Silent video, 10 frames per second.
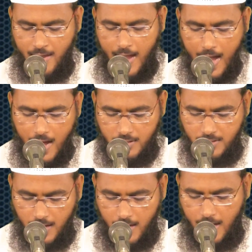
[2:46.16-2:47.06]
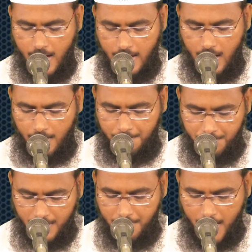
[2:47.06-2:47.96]
आँख का काना
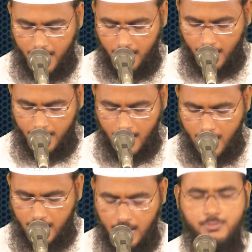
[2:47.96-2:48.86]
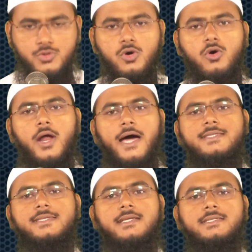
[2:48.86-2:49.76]
बीमार लंगड़ा कमज़ोर
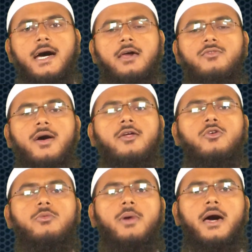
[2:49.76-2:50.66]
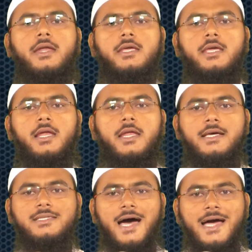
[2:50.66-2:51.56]
ऐसा जानवर क़ुरबानी के लिए
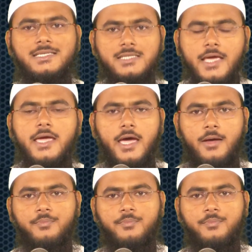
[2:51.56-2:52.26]
जायज़ नहीं है